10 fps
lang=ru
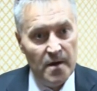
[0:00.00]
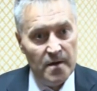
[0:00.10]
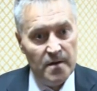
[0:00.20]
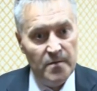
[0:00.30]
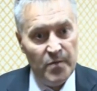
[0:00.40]

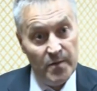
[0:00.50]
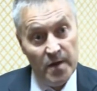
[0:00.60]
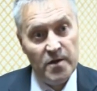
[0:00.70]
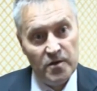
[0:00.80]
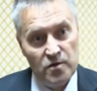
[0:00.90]
и
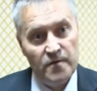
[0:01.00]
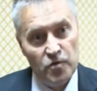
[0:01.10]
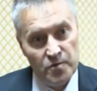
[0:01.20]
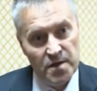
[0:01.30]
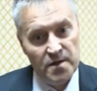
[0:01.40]
проблема которой в
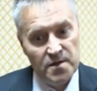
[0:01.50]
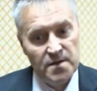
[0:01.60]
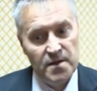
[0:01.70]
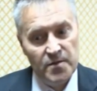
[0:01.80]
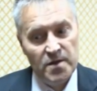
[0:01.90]
том числе должны
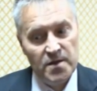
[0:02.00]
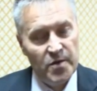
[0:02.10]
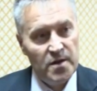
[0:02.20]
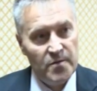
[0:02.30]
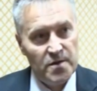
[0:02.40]
заниматься и
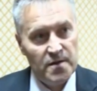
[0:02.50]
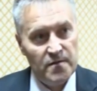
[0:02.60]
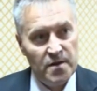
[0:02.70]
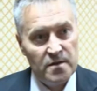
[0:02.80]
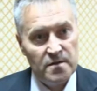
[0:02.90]
парламентские
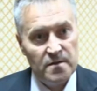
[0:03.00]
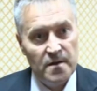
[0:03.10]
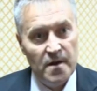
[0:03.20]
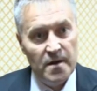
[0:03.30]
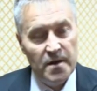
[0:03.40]
адвокаты.
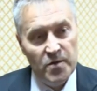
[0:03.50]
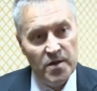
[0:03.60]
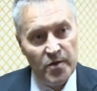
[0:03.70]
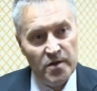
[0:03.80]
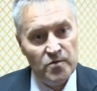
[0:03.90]

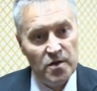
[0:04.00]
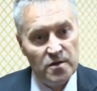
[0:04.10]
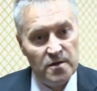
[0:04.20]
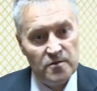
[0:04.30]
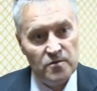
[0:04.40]
Именно поэтому я
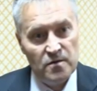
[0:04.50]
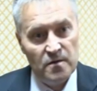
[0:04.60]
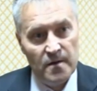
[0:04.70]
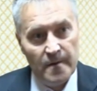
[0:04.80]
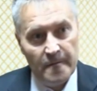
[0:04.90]
считаю,
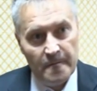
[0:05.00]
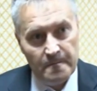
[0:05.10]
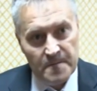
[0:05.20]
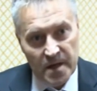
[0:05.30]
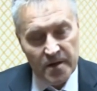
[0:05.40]
что
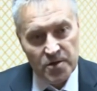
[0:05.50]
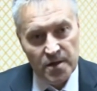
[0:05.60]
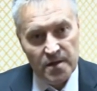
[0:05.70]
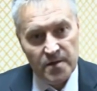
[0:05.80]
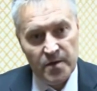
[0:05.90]
для
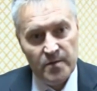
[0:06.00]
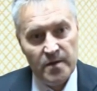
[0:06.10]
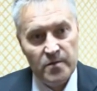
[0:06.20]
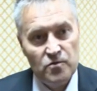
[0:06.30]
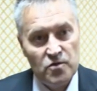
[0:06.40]
решения этой
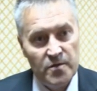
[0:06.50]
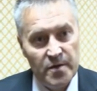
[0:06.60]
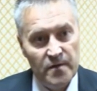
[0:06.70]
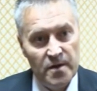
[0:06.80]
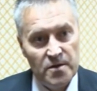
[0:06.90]
проблемы нужно
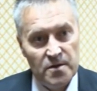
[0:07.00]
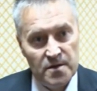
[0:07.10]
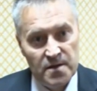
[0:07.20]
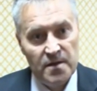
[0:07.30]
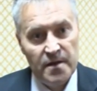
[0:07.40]
привлечь
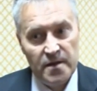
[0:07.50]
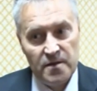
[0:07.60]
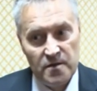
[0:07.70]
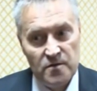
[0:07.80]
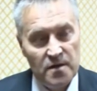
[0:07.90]
целый ряд
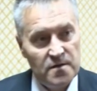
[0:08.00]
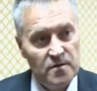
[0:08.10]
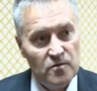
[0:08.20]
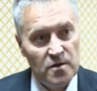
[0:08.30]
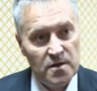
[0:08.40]

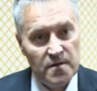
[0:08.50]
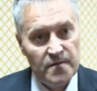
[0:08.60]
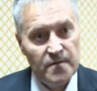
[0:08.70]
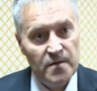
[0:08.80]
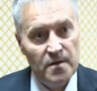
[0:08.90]
государственных органов
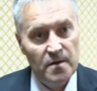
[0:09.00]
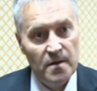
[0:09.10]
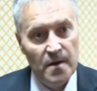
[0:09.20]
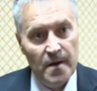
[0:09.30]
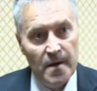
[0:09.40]
и
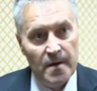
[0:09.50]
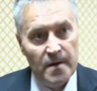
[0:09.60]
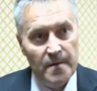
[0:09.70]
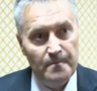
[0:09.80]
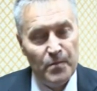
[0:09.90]

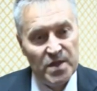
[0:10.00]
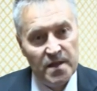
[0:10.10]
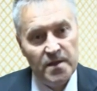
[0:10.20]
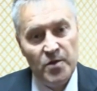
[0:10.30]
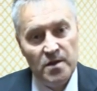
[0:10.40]
э,
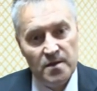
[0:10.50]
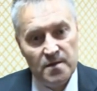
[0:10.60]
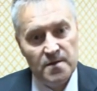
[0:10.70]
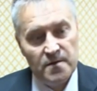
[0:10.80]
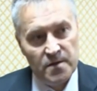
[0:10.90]
постоянно
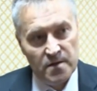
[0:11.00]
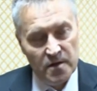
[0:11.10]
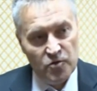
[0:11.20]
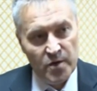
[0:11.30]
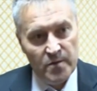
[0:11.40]
медиатизировать
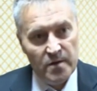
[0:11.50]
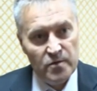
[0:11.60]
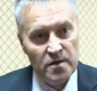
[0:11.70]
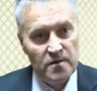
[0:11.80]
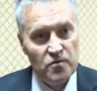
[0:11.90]
эту
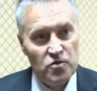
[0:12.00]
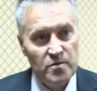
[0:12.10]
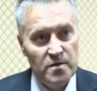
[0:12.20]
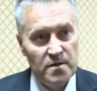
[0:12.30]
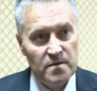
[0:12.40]
проблему для того,
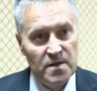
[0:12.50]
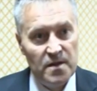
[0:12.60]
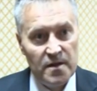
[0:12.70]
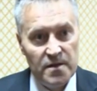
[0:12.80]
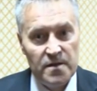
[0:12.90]
чтобы
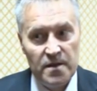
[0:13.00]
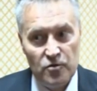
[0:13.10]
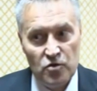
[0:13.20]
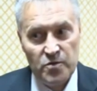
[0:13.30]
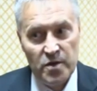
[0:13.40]
для родителей
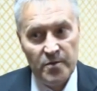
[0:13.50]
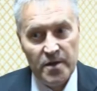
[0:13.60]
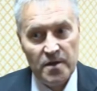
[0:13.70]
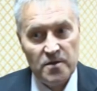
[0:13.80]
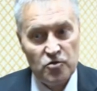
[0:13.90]
тоже было
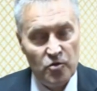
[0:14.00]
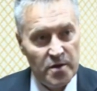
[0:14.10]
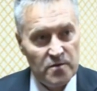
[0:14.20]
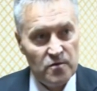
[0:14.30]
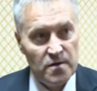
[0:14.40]
понятно, что
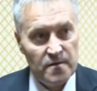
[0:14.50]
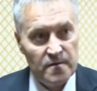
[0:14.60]
происходит